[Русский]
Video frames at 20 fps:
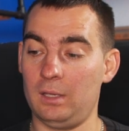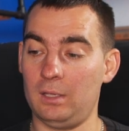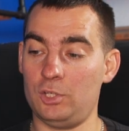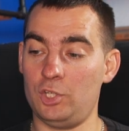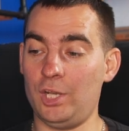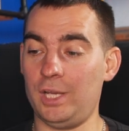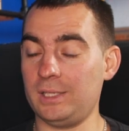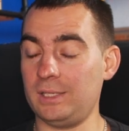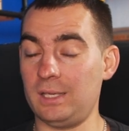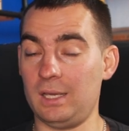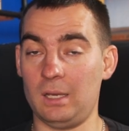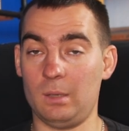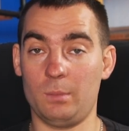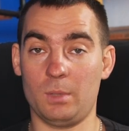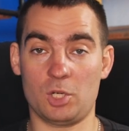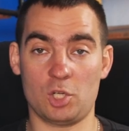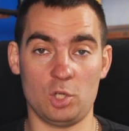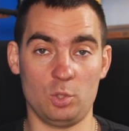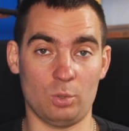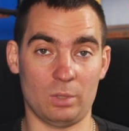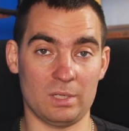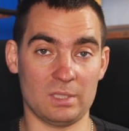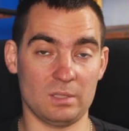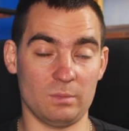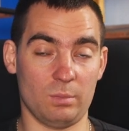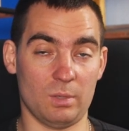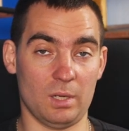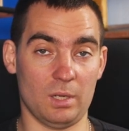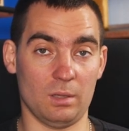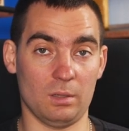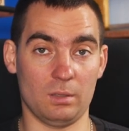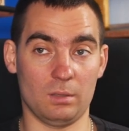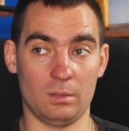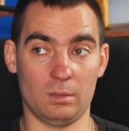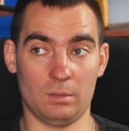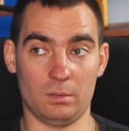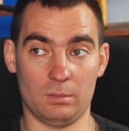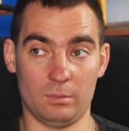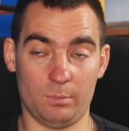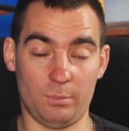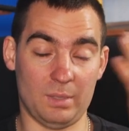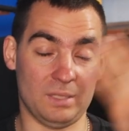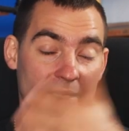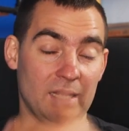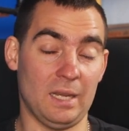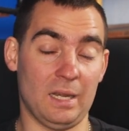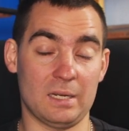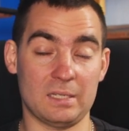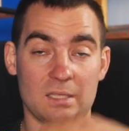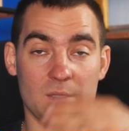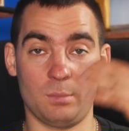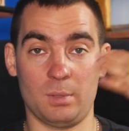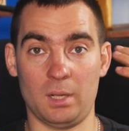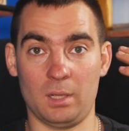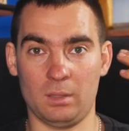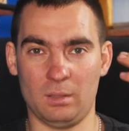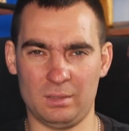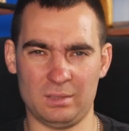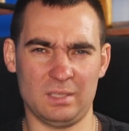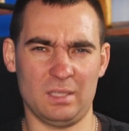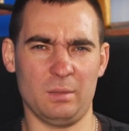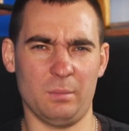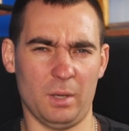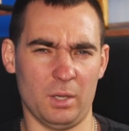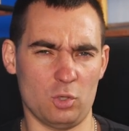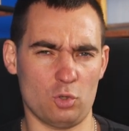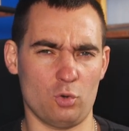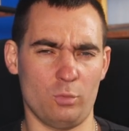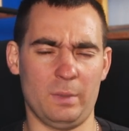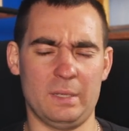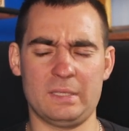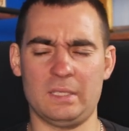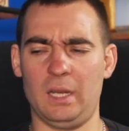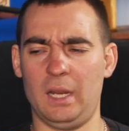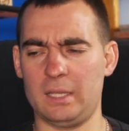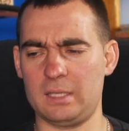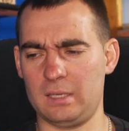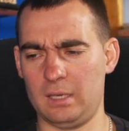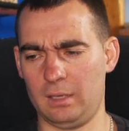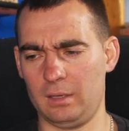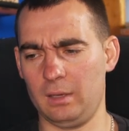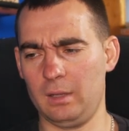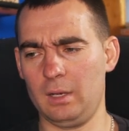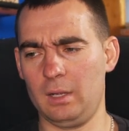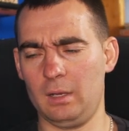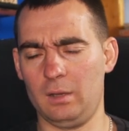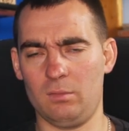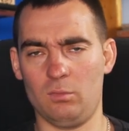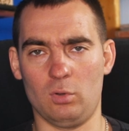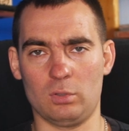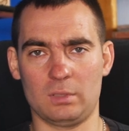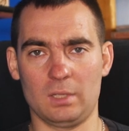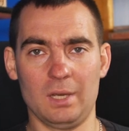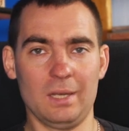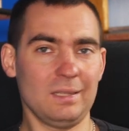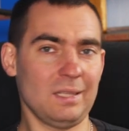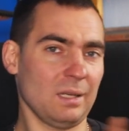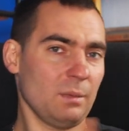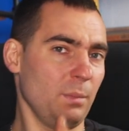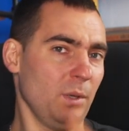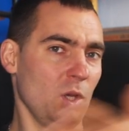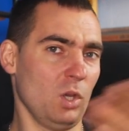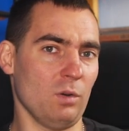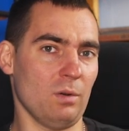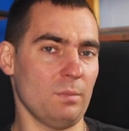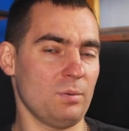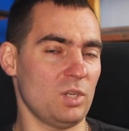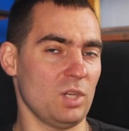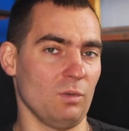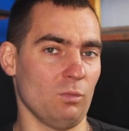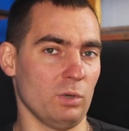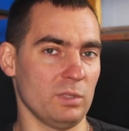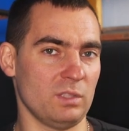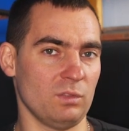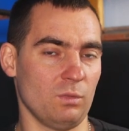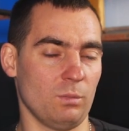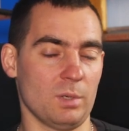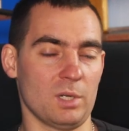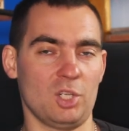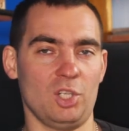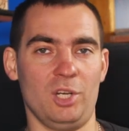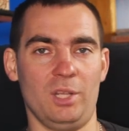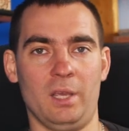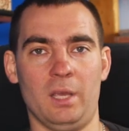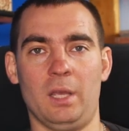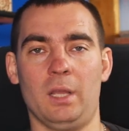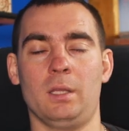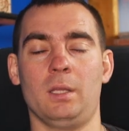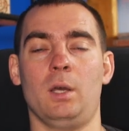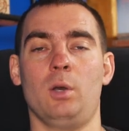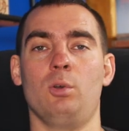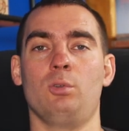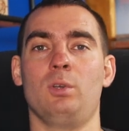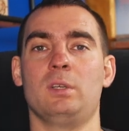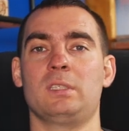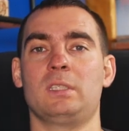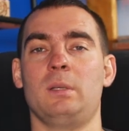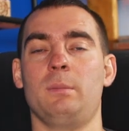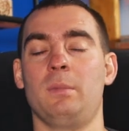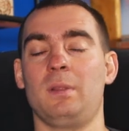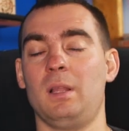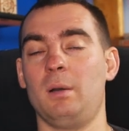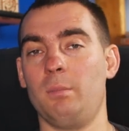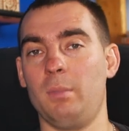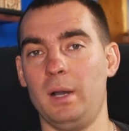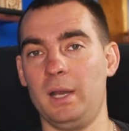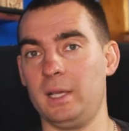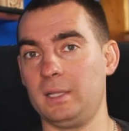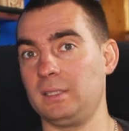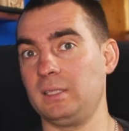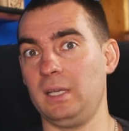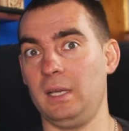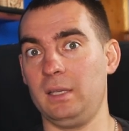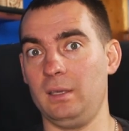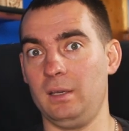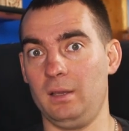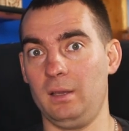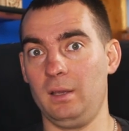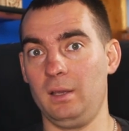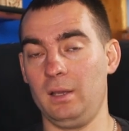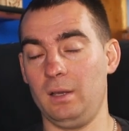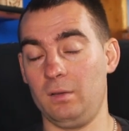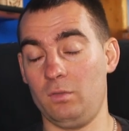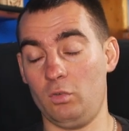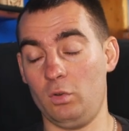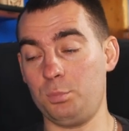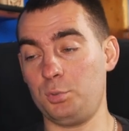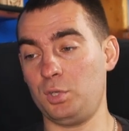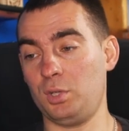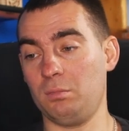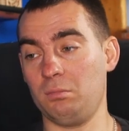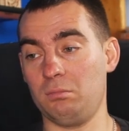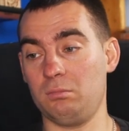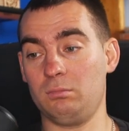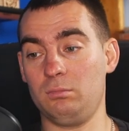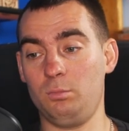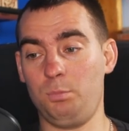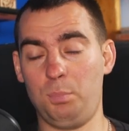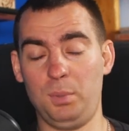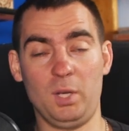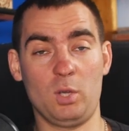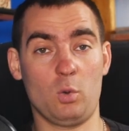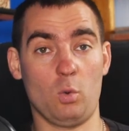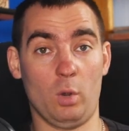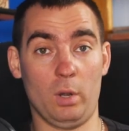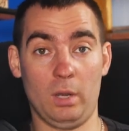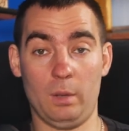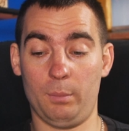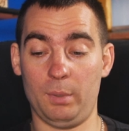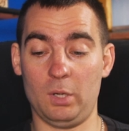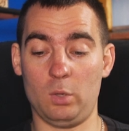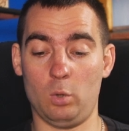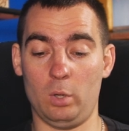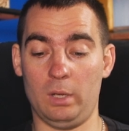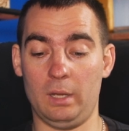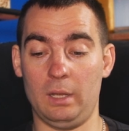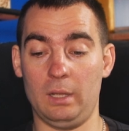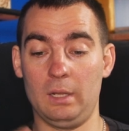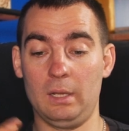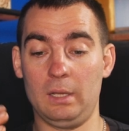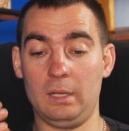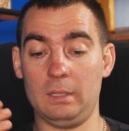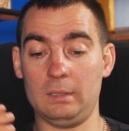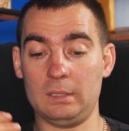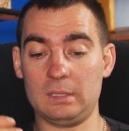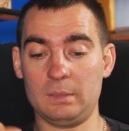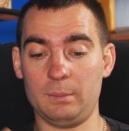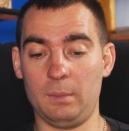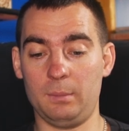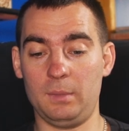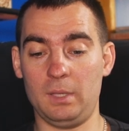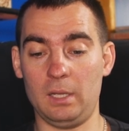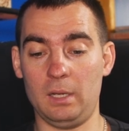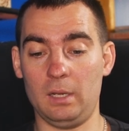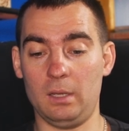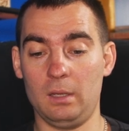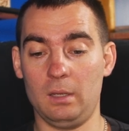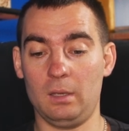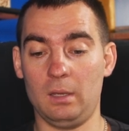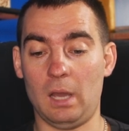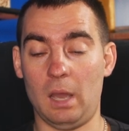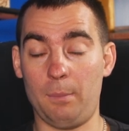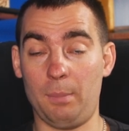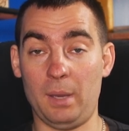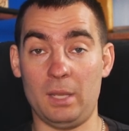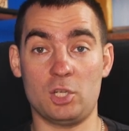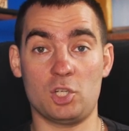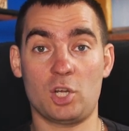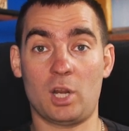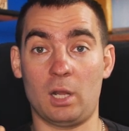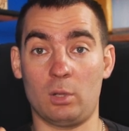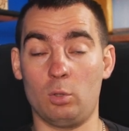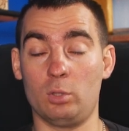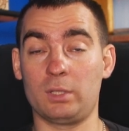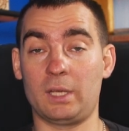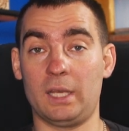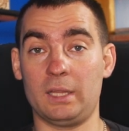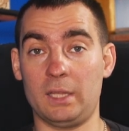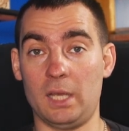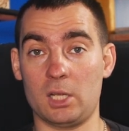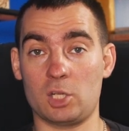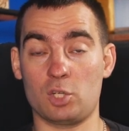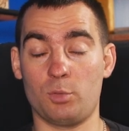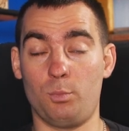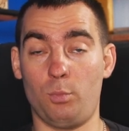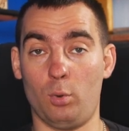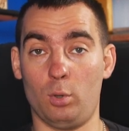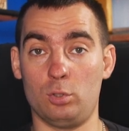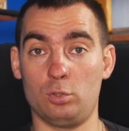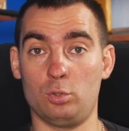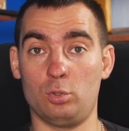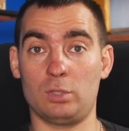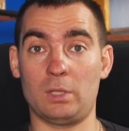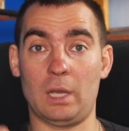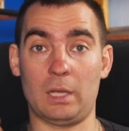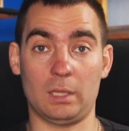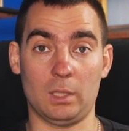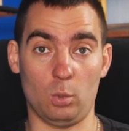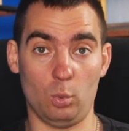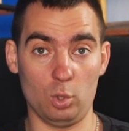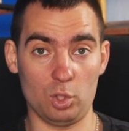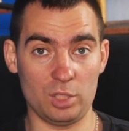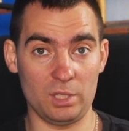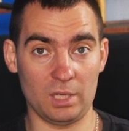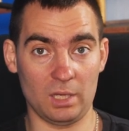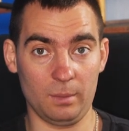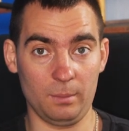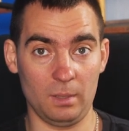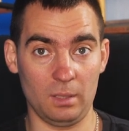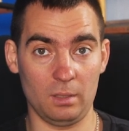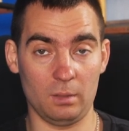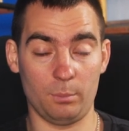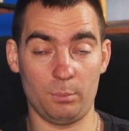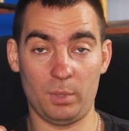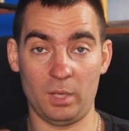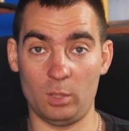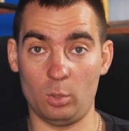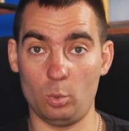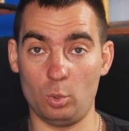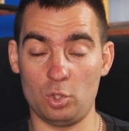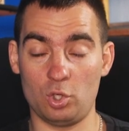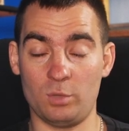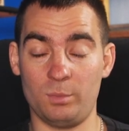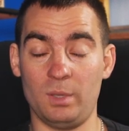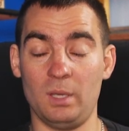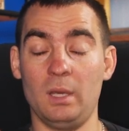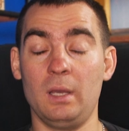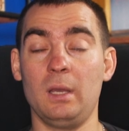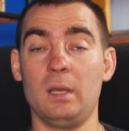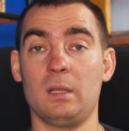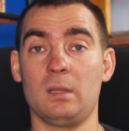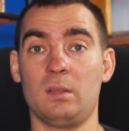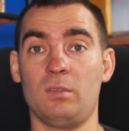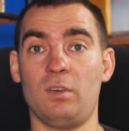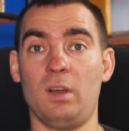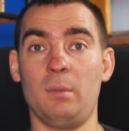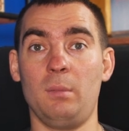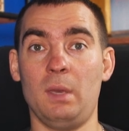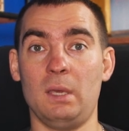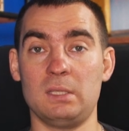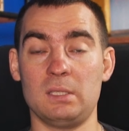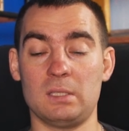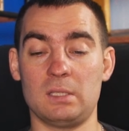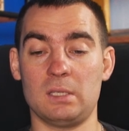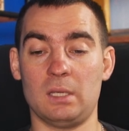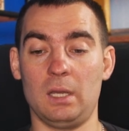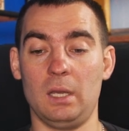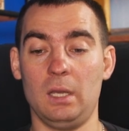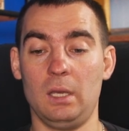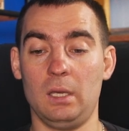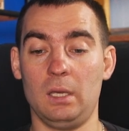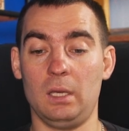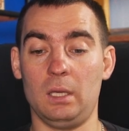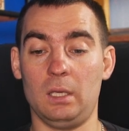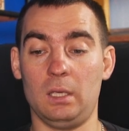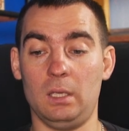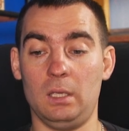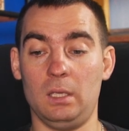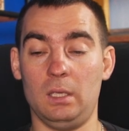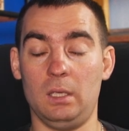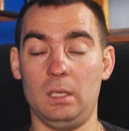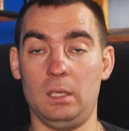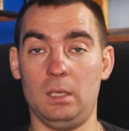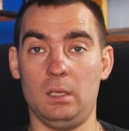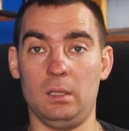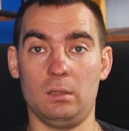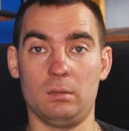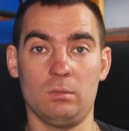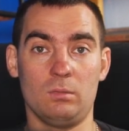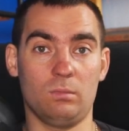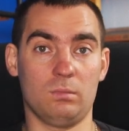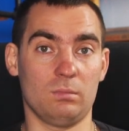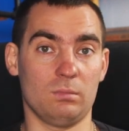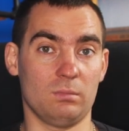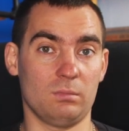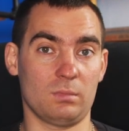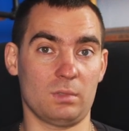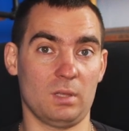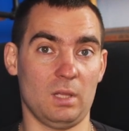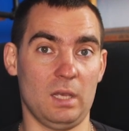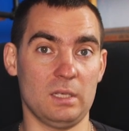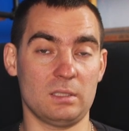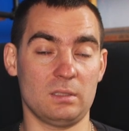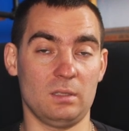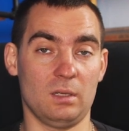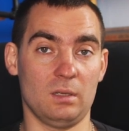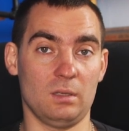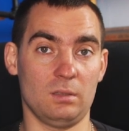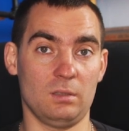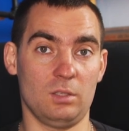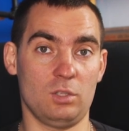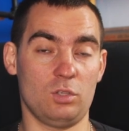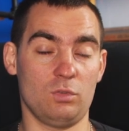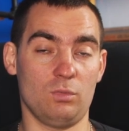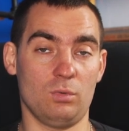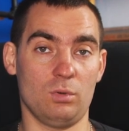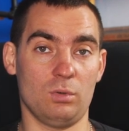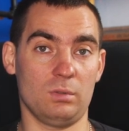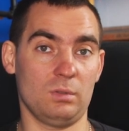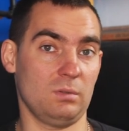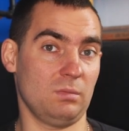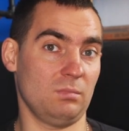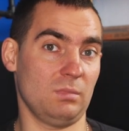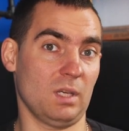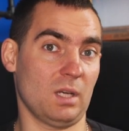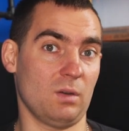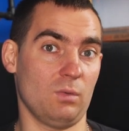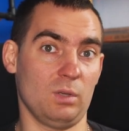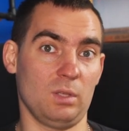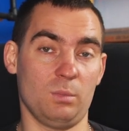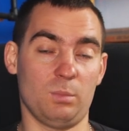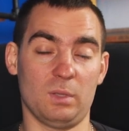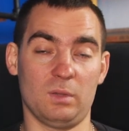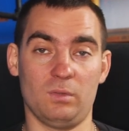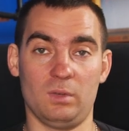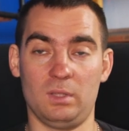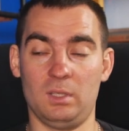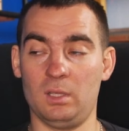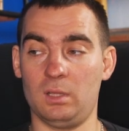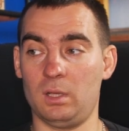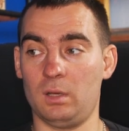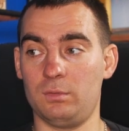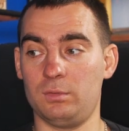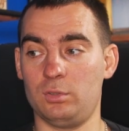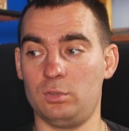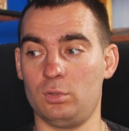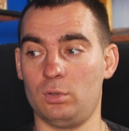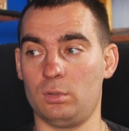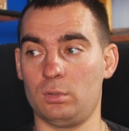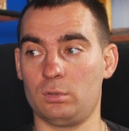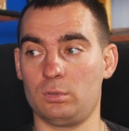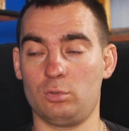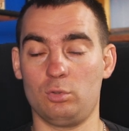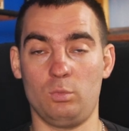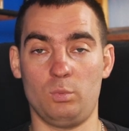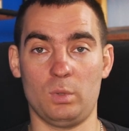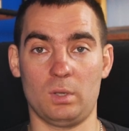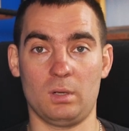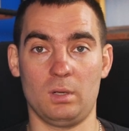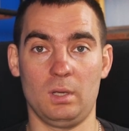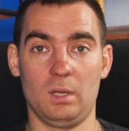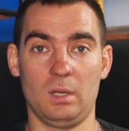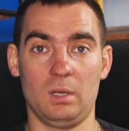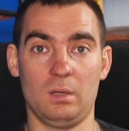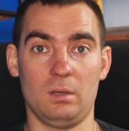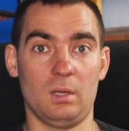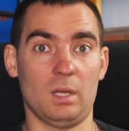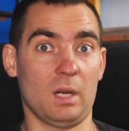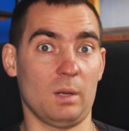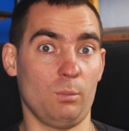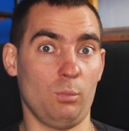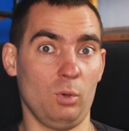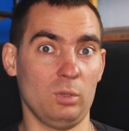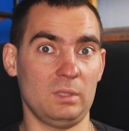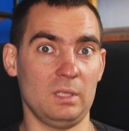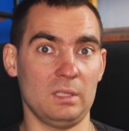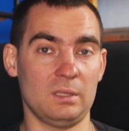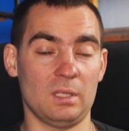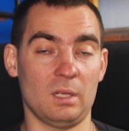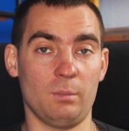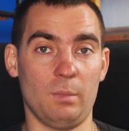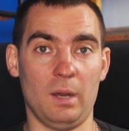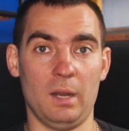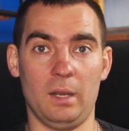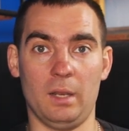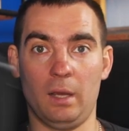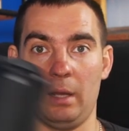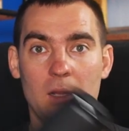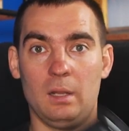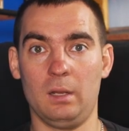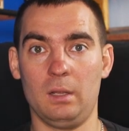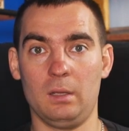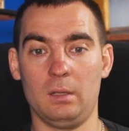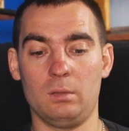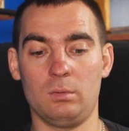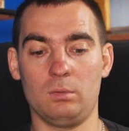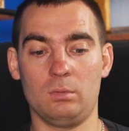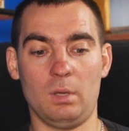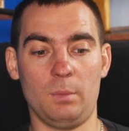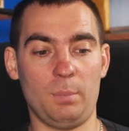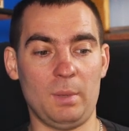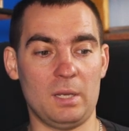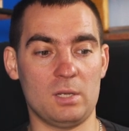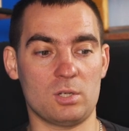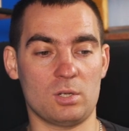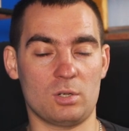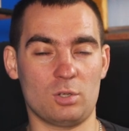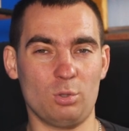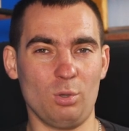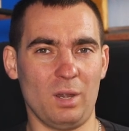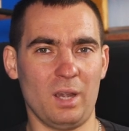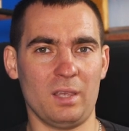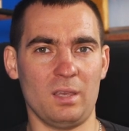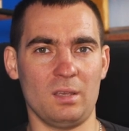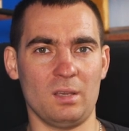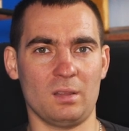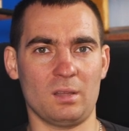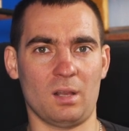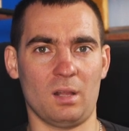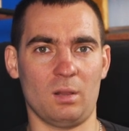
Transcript: Сейчас я машину разобрал, э, панель разобрал, занимаюсь шумоизоляцией. Вот. Так мы ее вообще возим в машине, она у нас там лобает сзади. В общем, прикольно, прикольно. На самом деле, опять же, колонкой также пользуюсь как наушниками предыдущими два месяца. И, ну, классно, ничего, никого не подводило, все супер. Работает нормально. Но опять же, что хотите от